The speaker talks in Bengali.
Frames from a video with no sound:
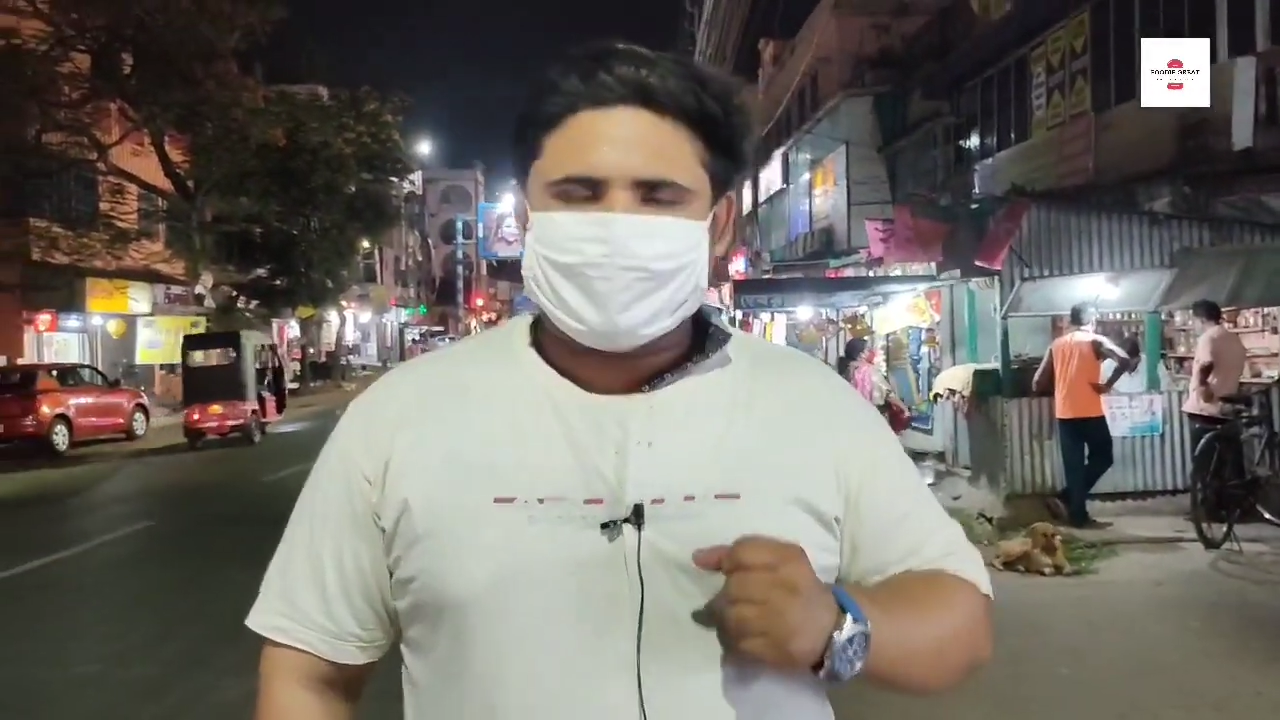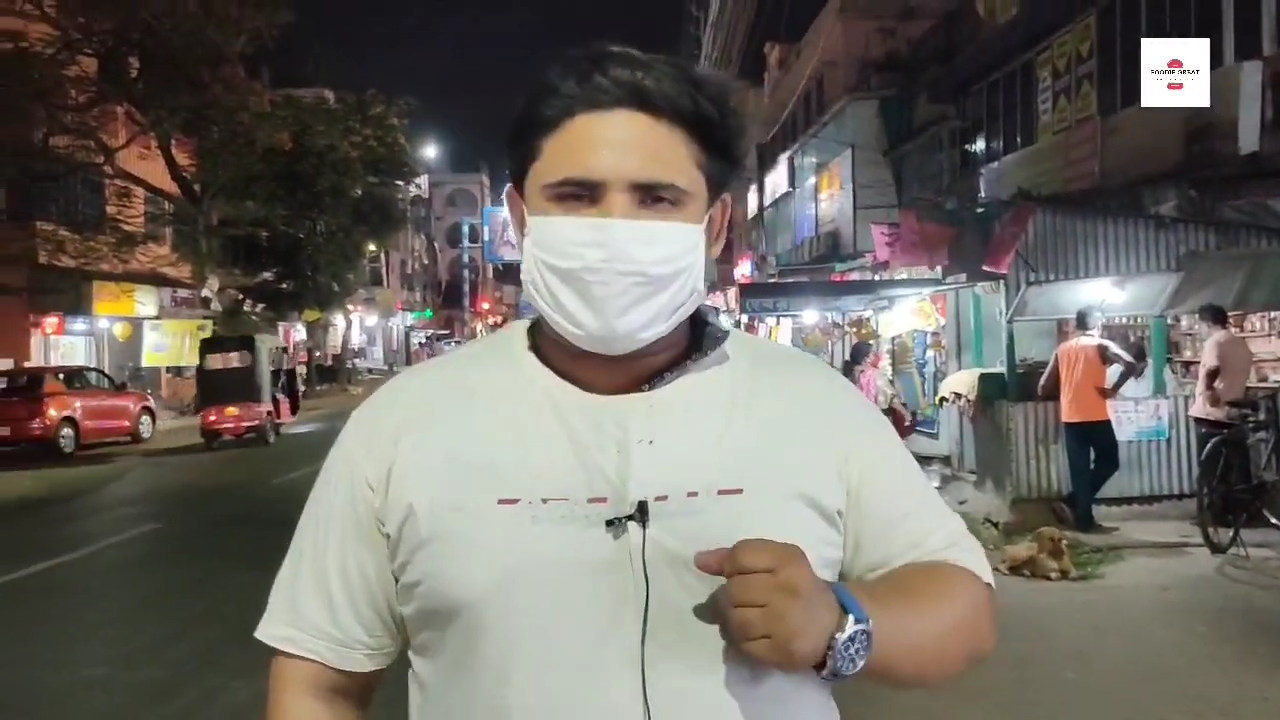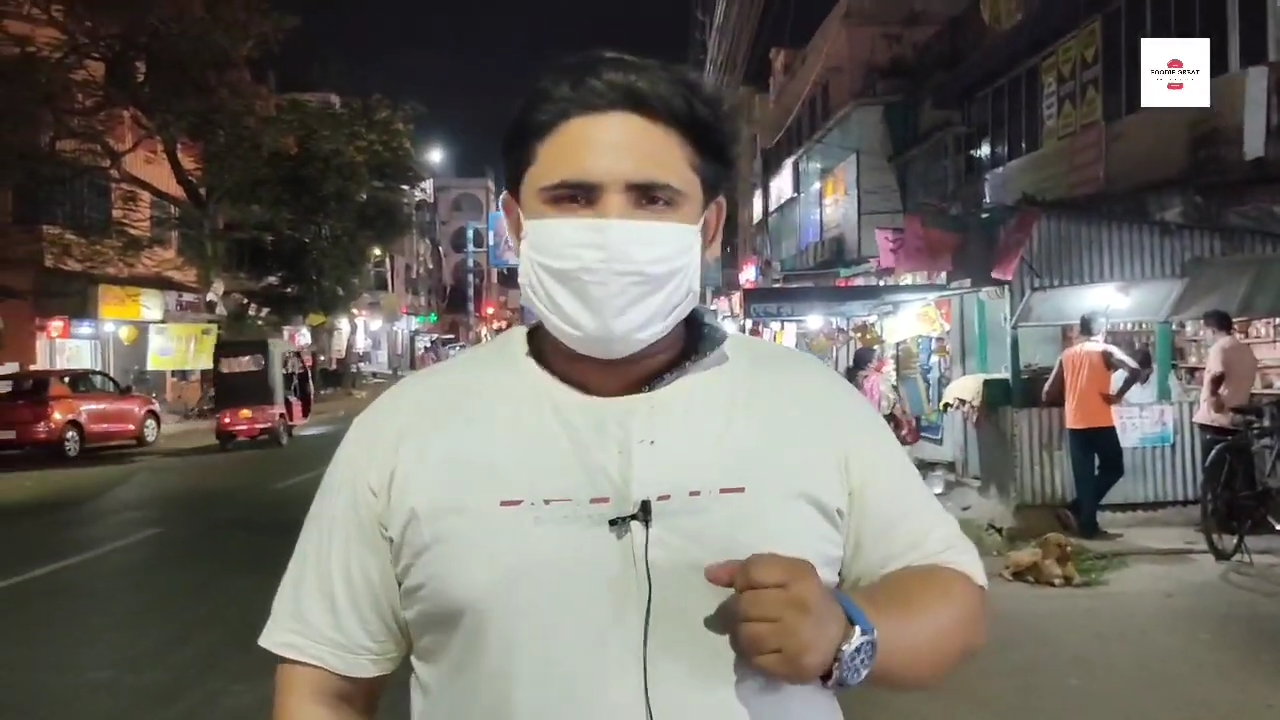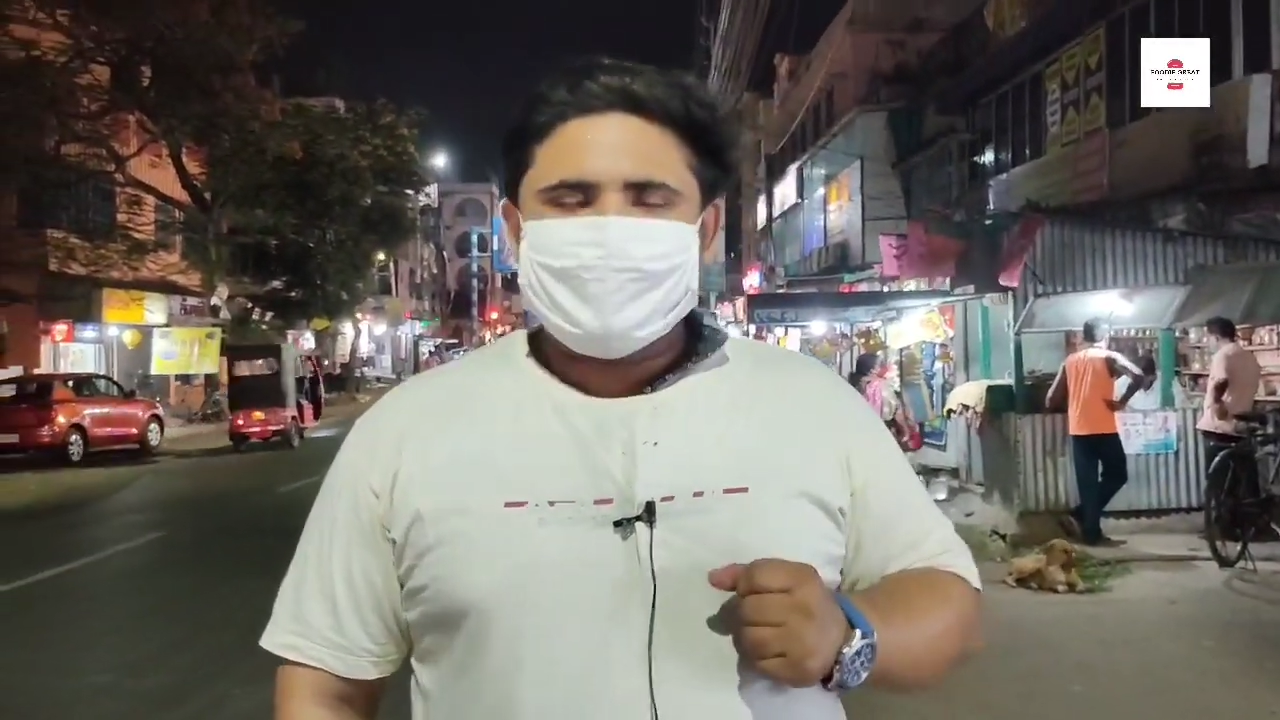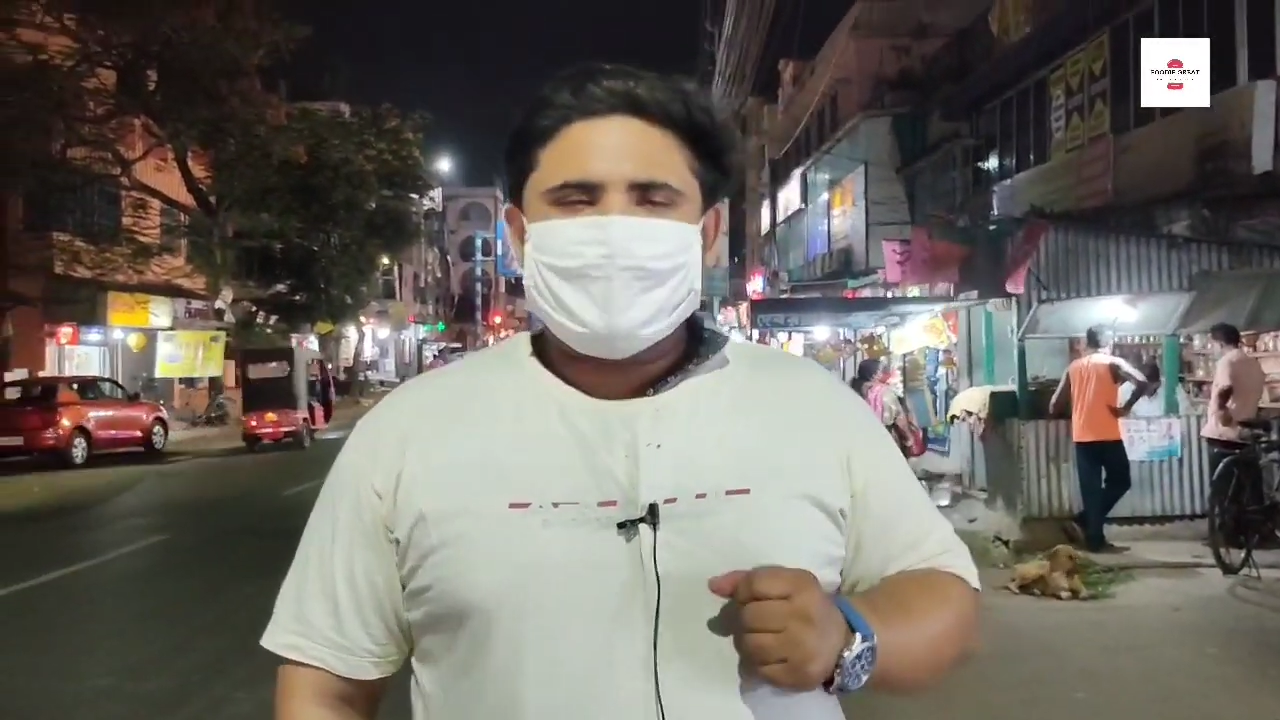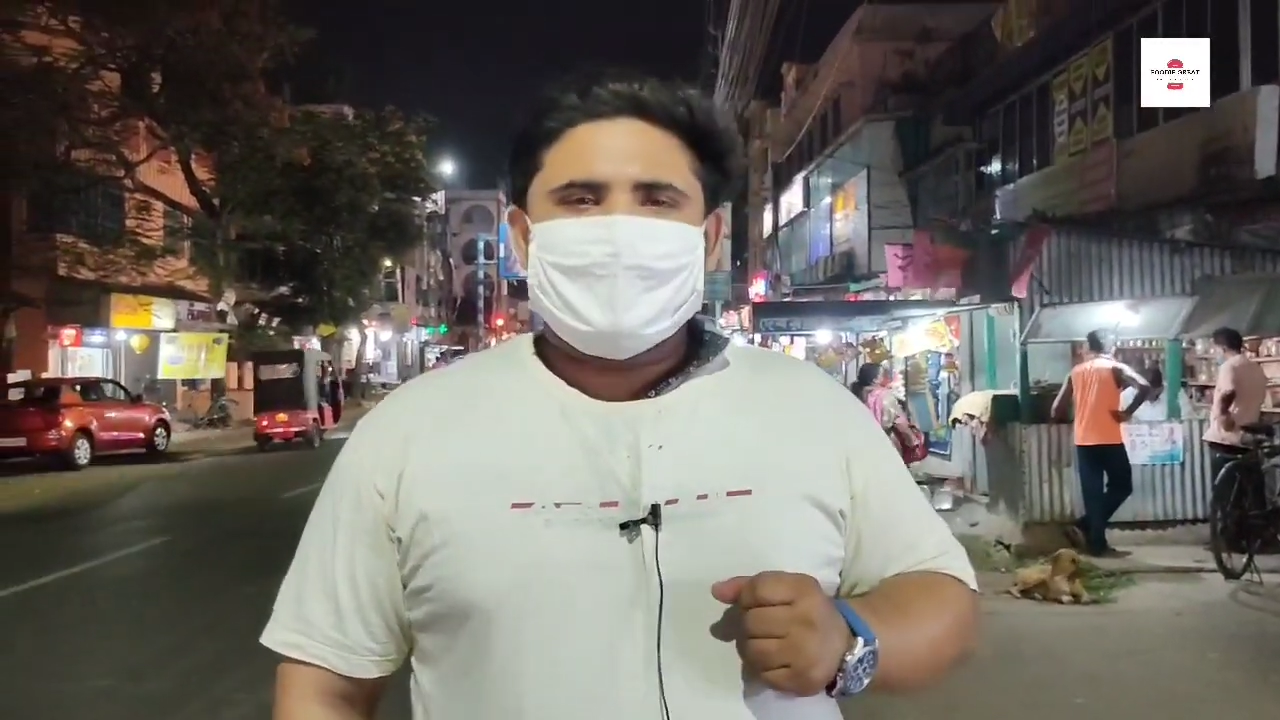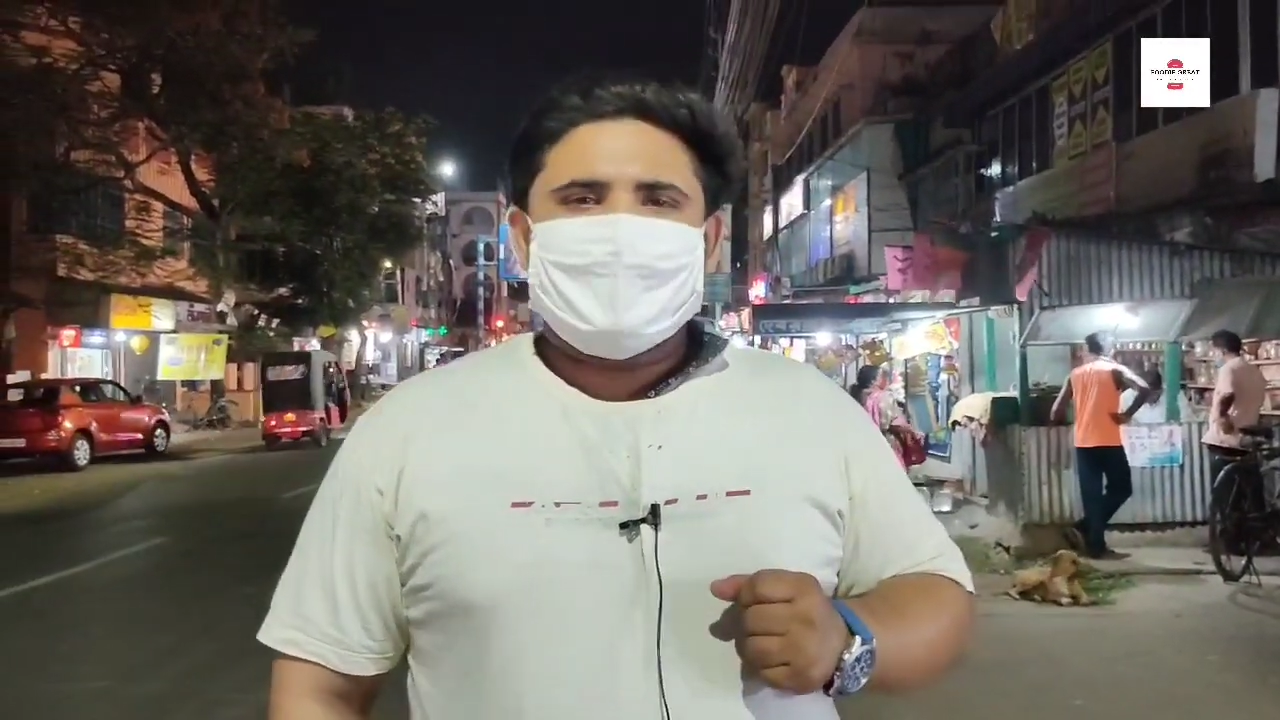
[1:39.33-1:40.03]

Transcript: বলতে চাই